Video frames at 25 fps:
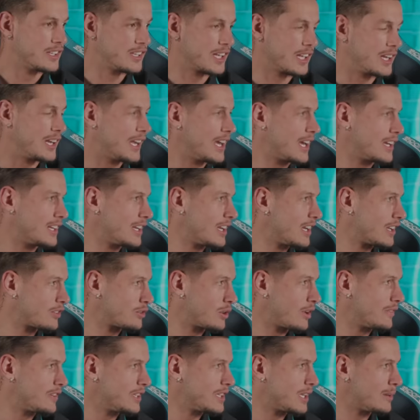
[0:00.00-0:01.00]
se lei nella
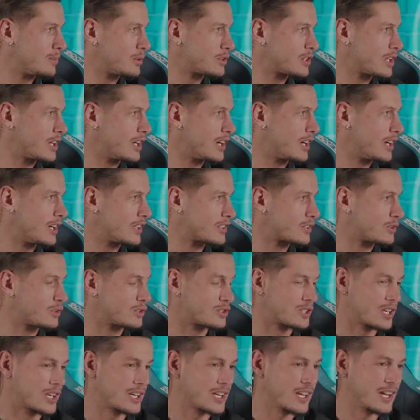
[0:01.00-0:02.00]
sua vita potrà
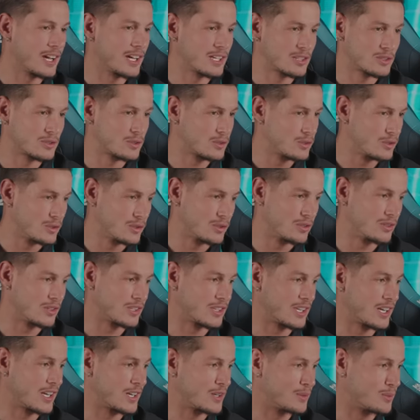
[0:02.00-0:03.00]
scontrare altro
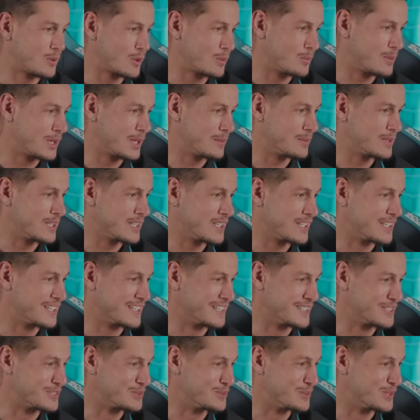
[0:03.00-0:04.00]
saranno problemi
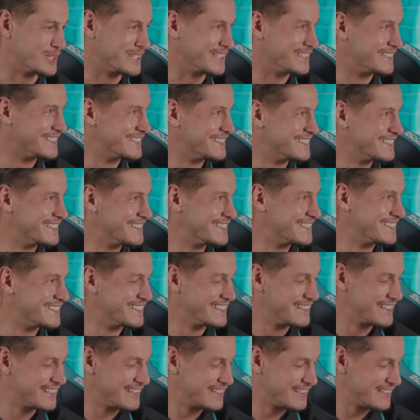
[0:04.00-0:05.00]
suoi. Va bene.
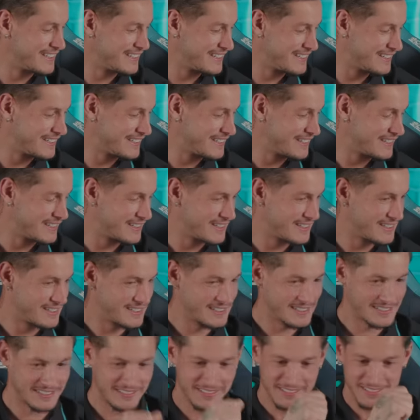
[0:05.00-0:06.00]

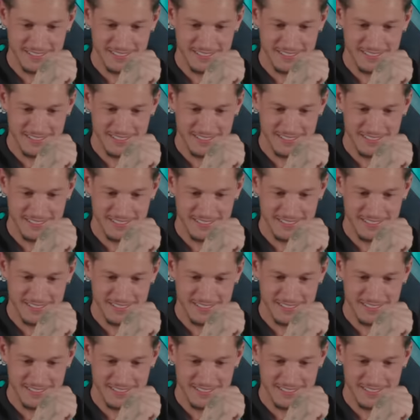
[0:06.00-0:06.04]
Um,